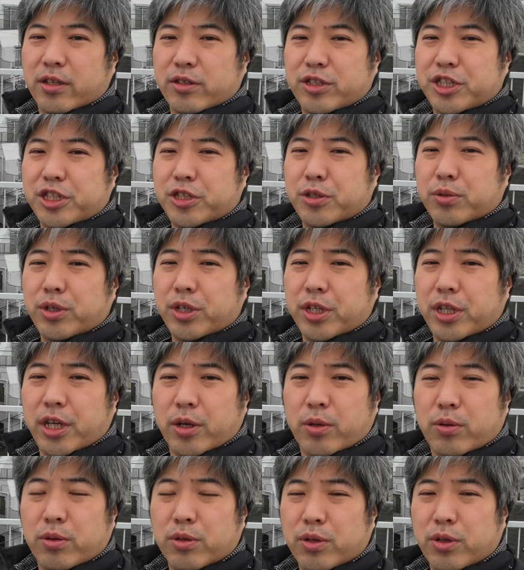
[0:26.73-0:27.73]
と、自撮り
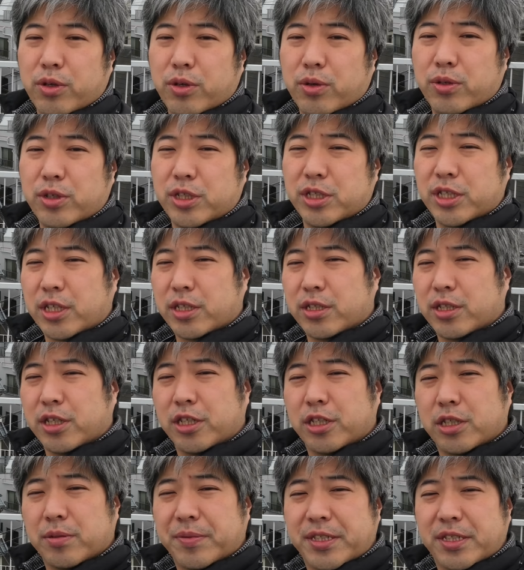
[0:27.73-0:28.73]
でこのように撮
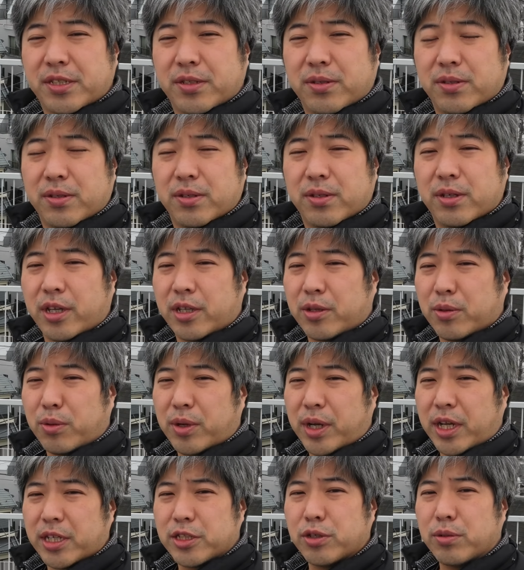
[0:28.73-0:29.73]
影しますと,、えーと、と
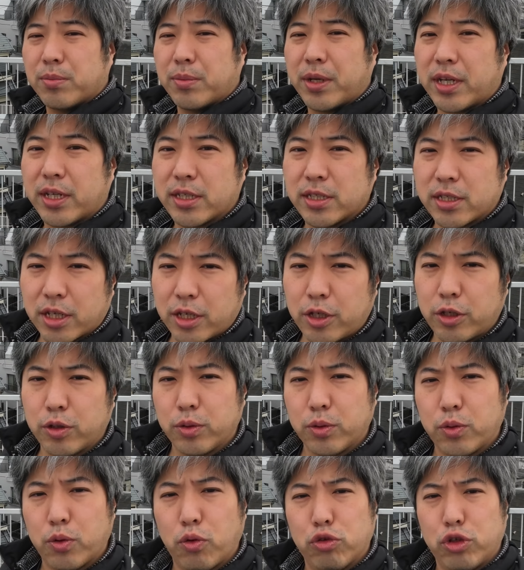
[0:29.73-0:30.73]
ホライゾンバランスが
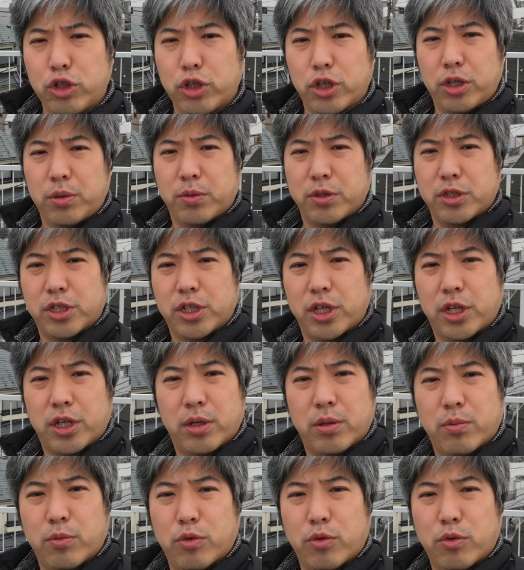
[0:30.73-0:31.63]
有効になりましてとっ